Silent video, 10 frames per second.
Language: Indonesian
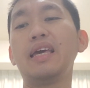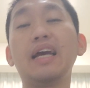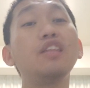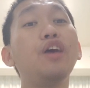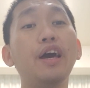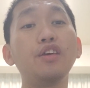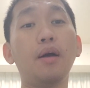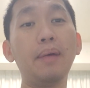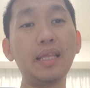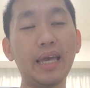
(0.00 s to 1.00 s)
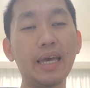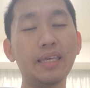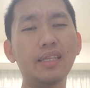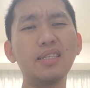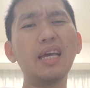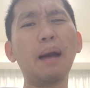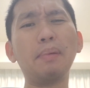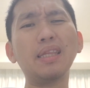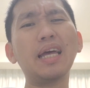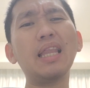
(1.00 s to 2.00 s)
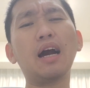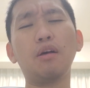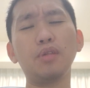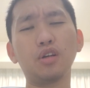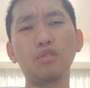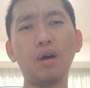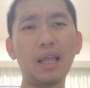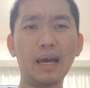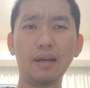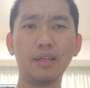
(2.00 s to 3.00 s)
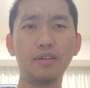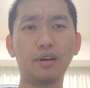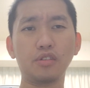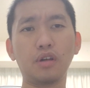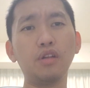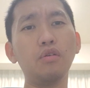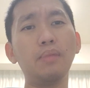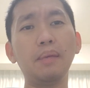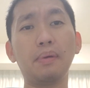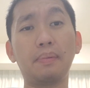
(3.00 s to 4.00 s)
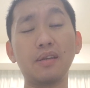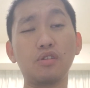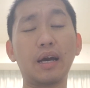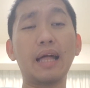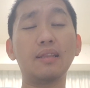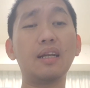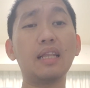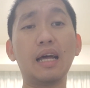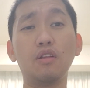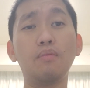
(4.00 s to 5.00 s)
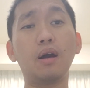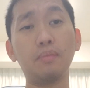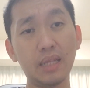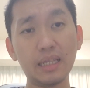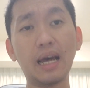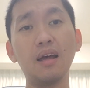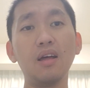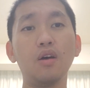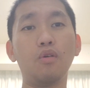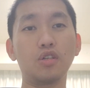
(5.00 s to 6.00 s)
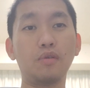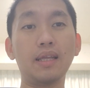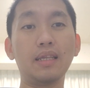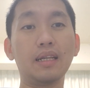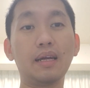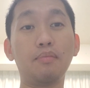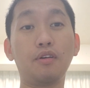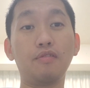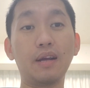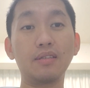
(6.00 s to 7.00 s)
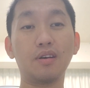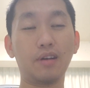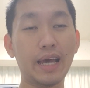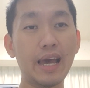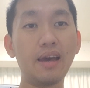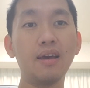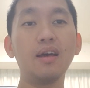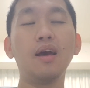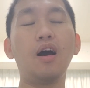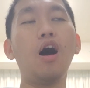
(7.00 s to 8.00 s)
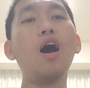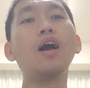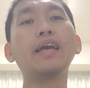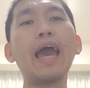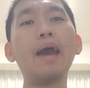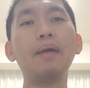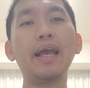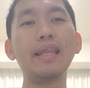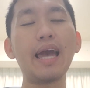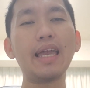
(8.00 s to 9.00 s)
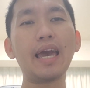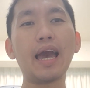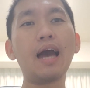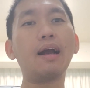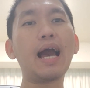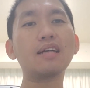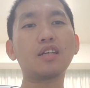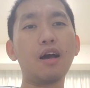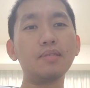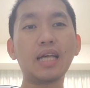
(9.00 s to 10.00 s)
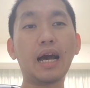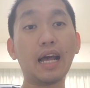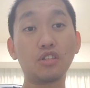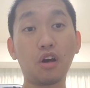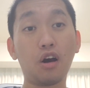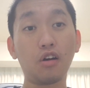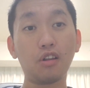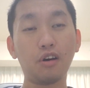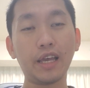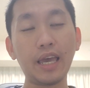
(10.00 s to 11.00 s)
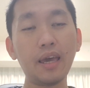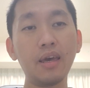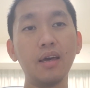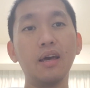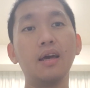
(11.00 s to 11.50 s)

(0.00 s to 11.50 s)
ya gitu ya jawabannya ya jadi sih nggak penting lah kalau menurut gue lah gitu kecuali lo beli perpetual calendar nah lo baru beli dah watch winder dah bro friends oke okay? oke okay, begini aja ya guys kalau misalnya guys horologi